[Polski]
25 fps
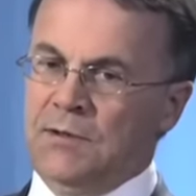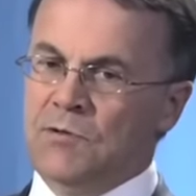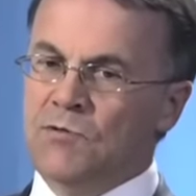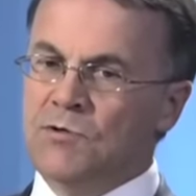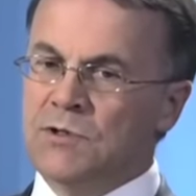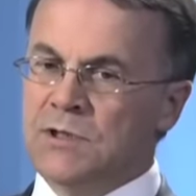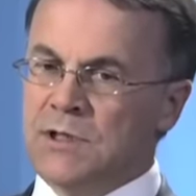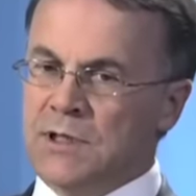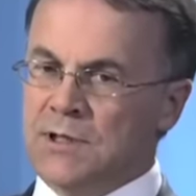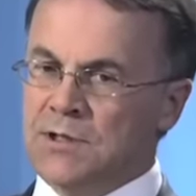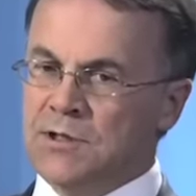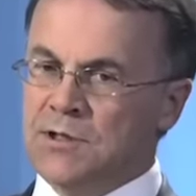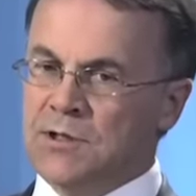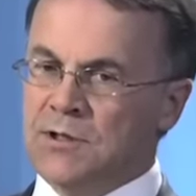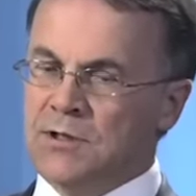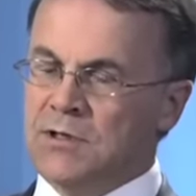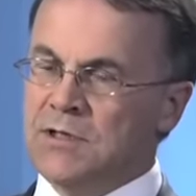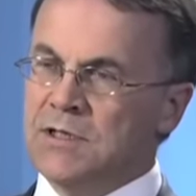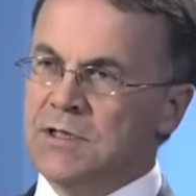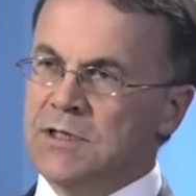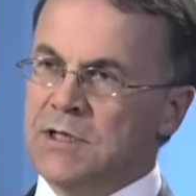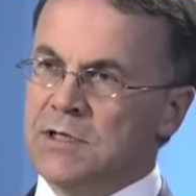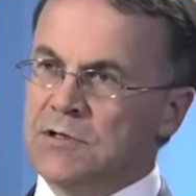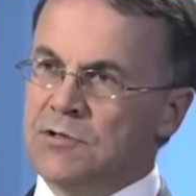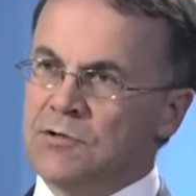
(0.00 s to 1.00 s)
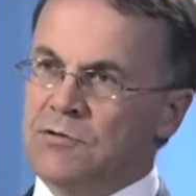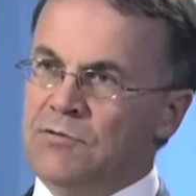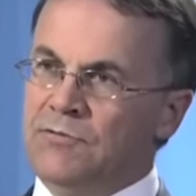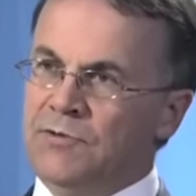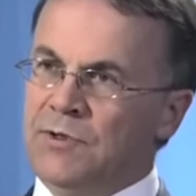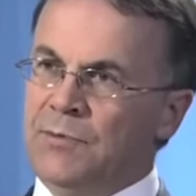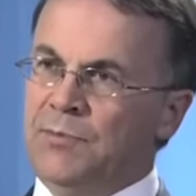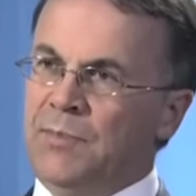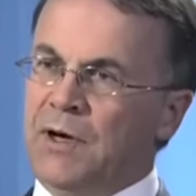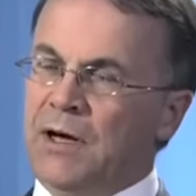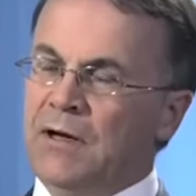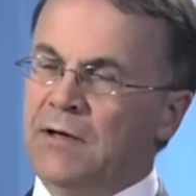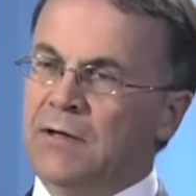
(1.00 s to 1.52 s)
uznać, że to jest nasz
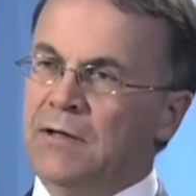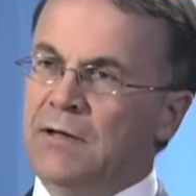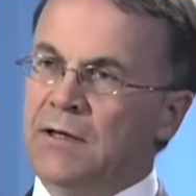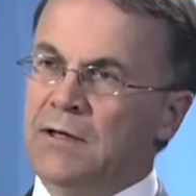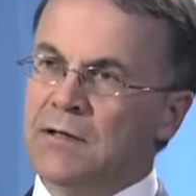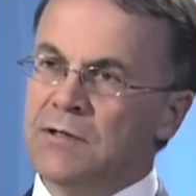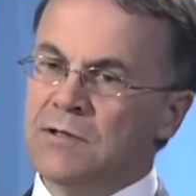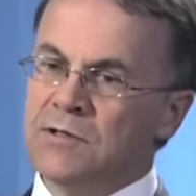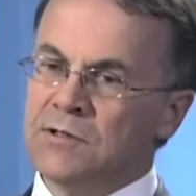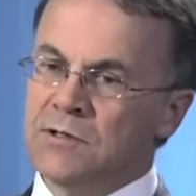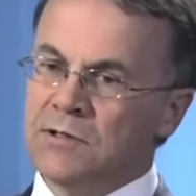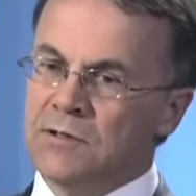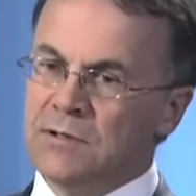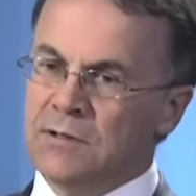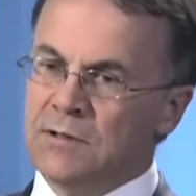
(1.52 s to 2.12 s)
główny partner, e,